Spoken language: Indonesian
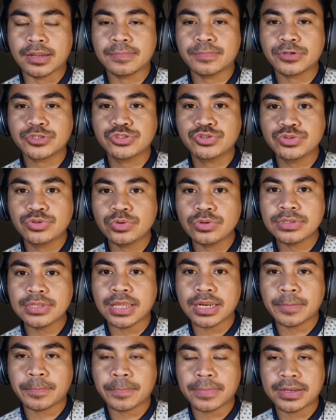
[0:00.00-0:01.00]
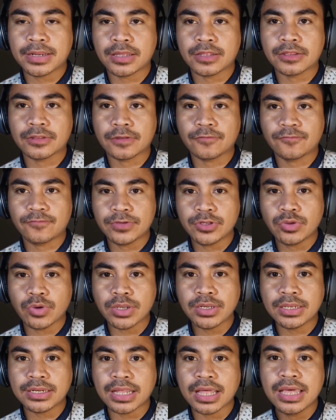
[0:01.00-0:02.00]
Dan berjudul daripada
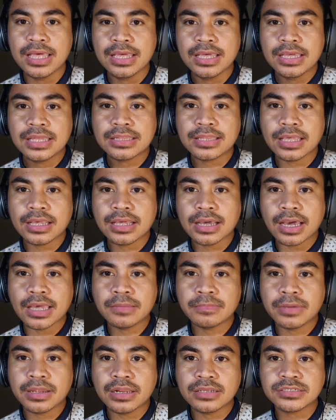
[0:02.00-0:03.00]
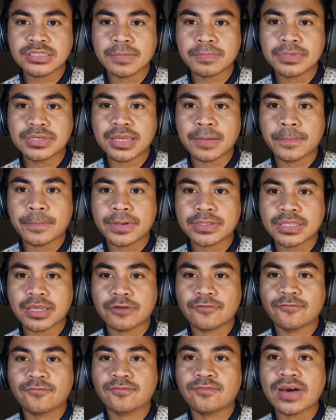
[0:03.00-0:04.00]
video ini adalah TKI Malaysia
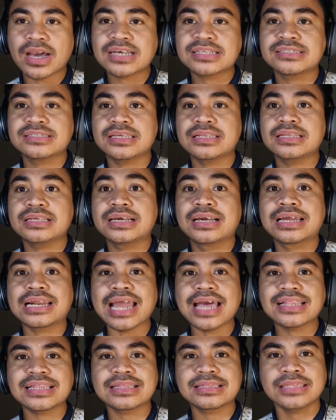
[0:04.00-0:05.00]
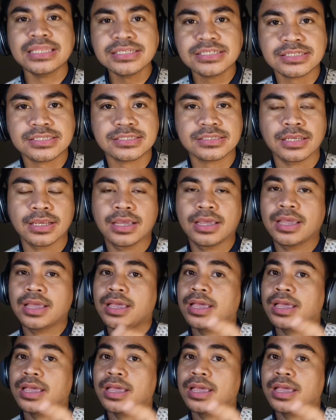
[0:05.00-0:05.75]
mendapatkan vaksin gratis.